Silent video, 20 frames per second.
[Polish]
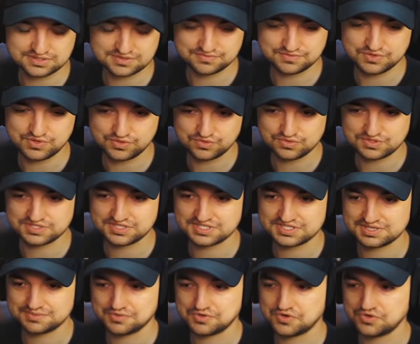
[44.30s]
z widoku z za
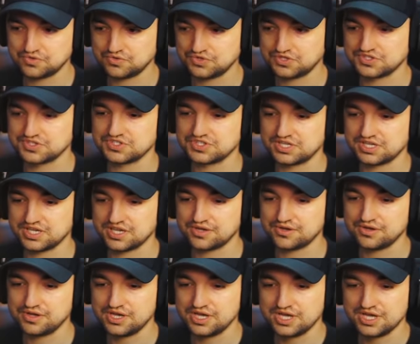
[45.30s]
samochodu czy coś
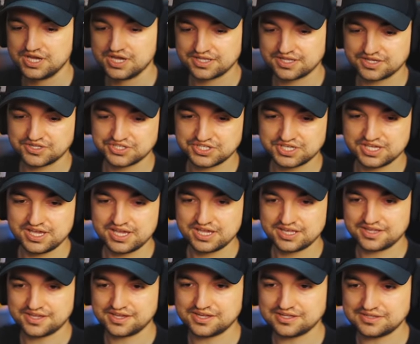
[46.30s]
takiego. Także
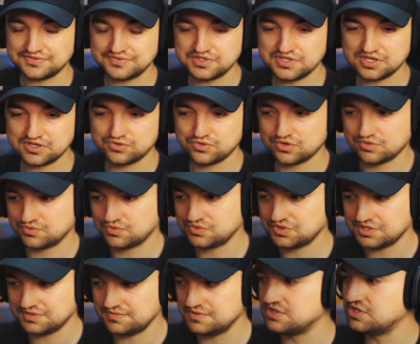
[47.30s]
ta grafika, którą
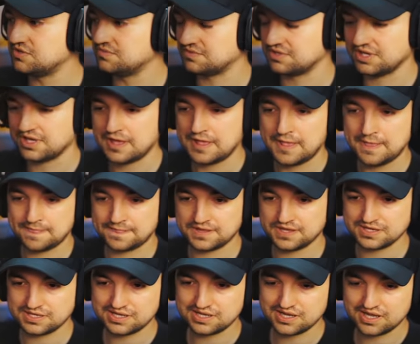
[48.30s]
tutaj widzimy
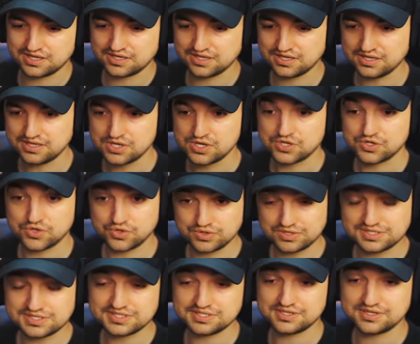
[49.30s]
na ekranie, to
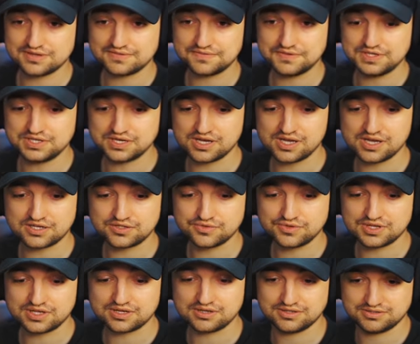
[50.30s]
jest grafika,
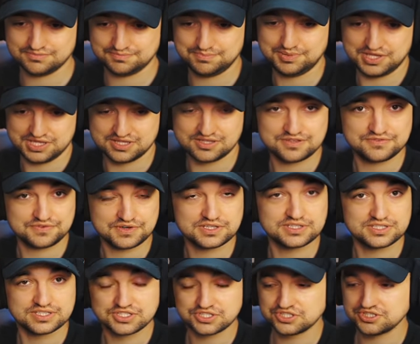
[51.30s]
która będzie
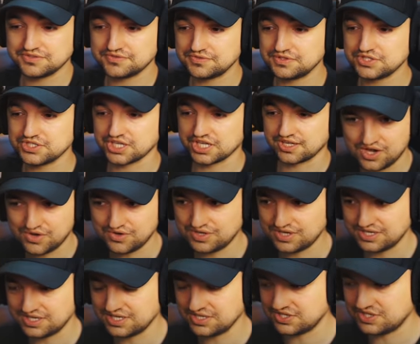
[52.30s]
faktycznie w grze. Okej,
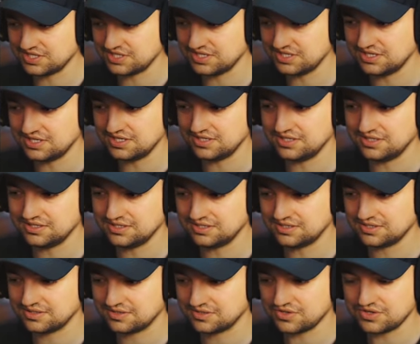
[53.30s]
okay, jeśli
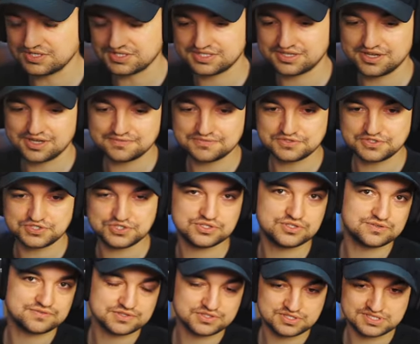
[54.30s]
e, to jest gra
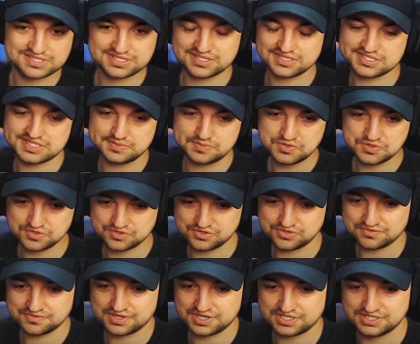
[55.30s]
wyścigowa, to jest gra
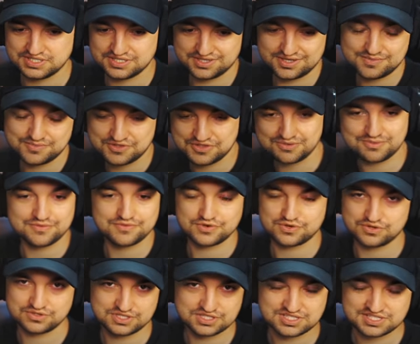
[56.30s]
samochodowa, gdzie nie będziemy
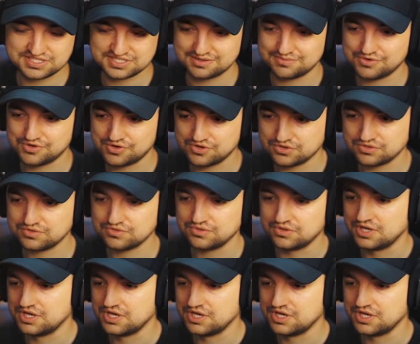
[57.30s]
wychodzić z samochodu,